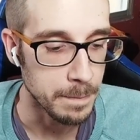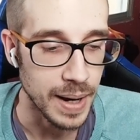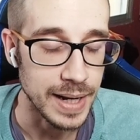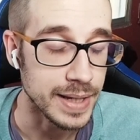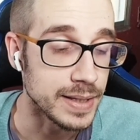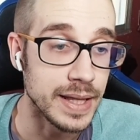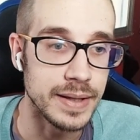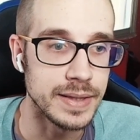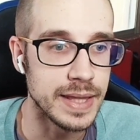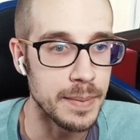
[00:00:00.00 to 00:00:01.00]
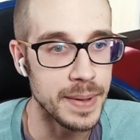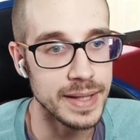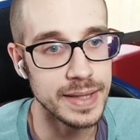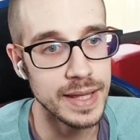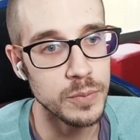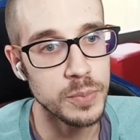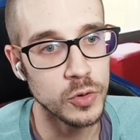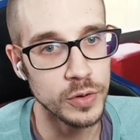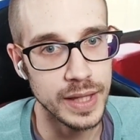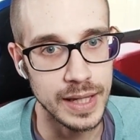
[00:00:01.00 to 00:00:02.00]
Vale, depende de un
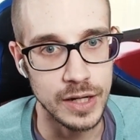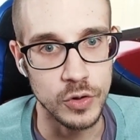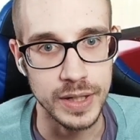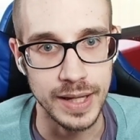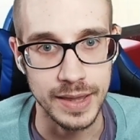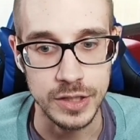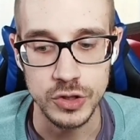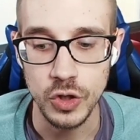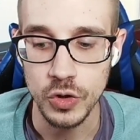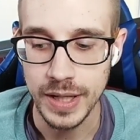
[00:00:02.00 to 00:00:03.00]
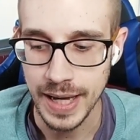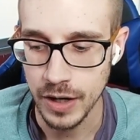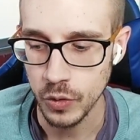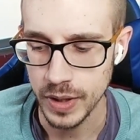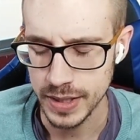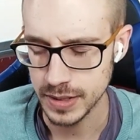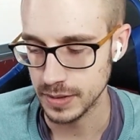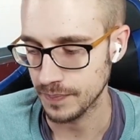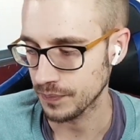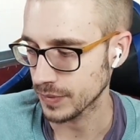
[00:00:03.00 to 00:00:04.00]
poco de lo que haces. Yo lo que hago es.
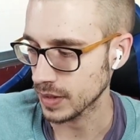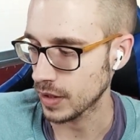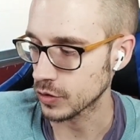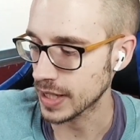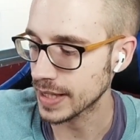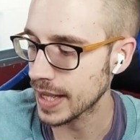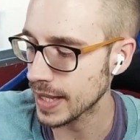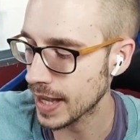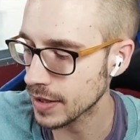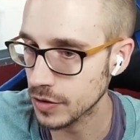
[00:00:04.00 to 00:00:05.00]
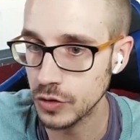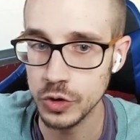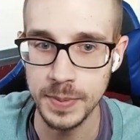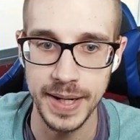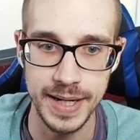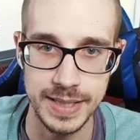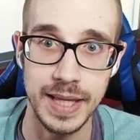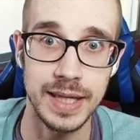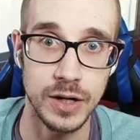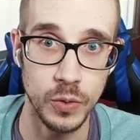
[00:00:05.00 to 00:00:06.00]
O sea, aquí hay, dos maneras de
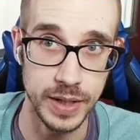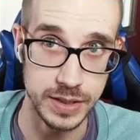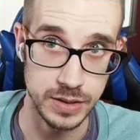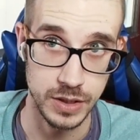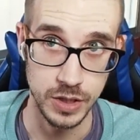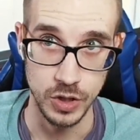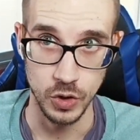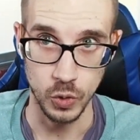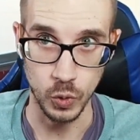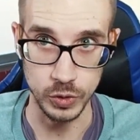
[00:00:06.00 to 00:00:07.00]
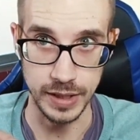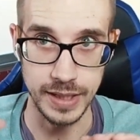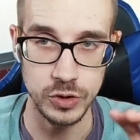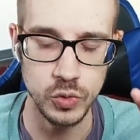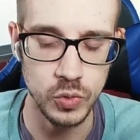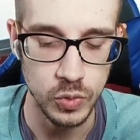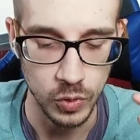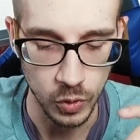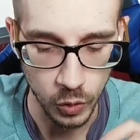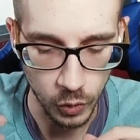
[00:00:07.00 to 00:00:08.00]
hacerlo. Es o tener tú.
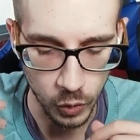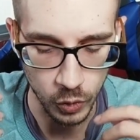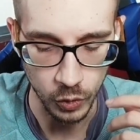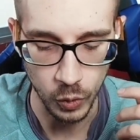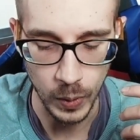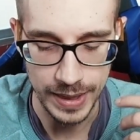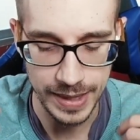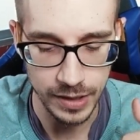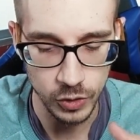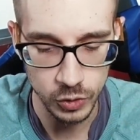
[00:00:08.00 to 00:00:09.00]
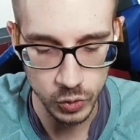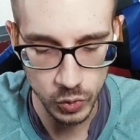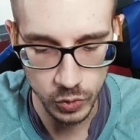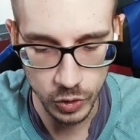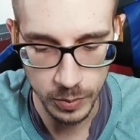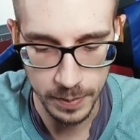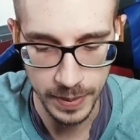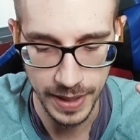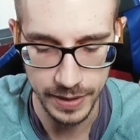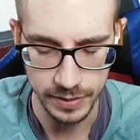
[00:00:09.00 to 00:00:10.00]
O, o, hacerlo tú como en
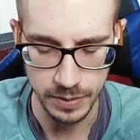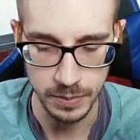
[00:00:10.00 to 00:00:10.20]
plan.